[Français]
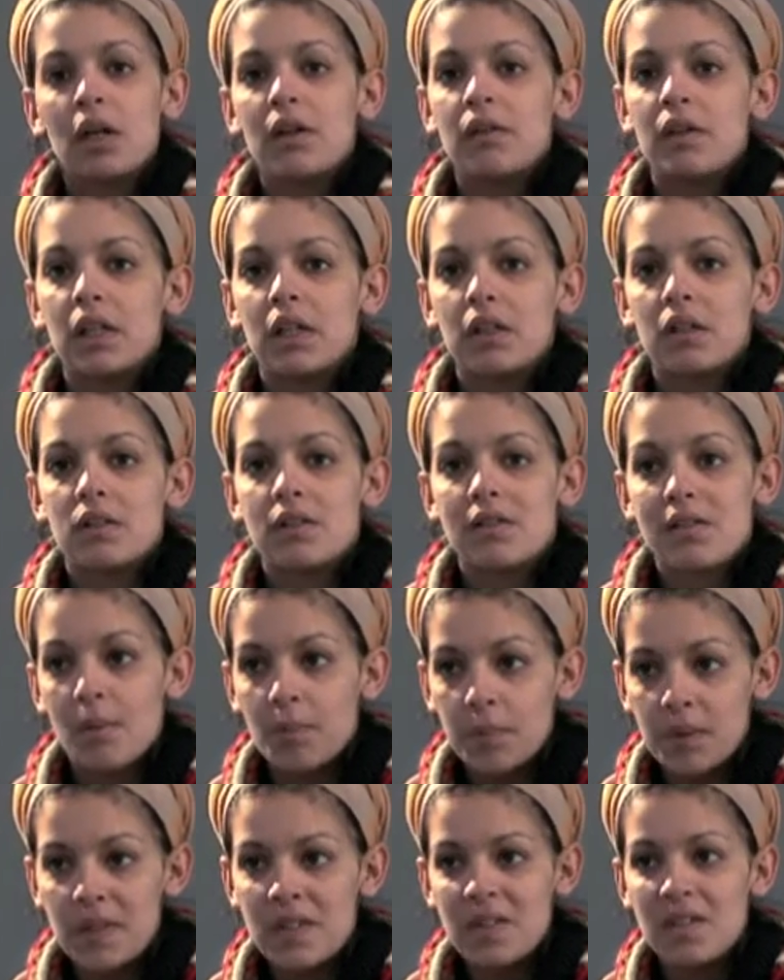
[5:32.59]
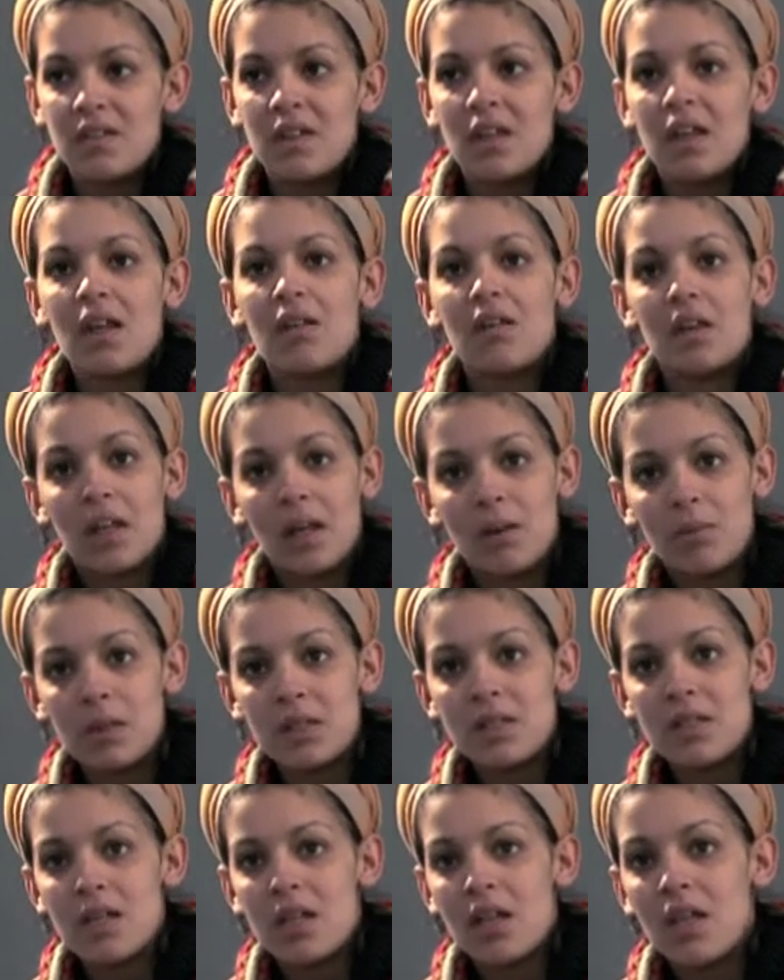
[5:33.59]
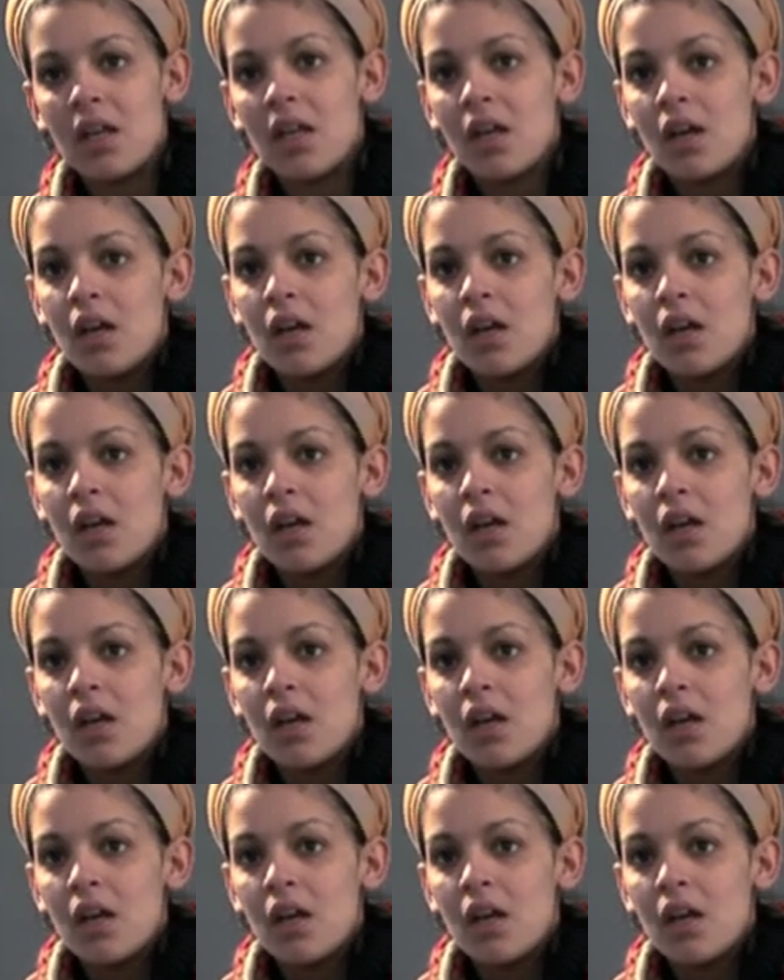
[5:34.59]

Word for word: avec simplicité, avec amitié.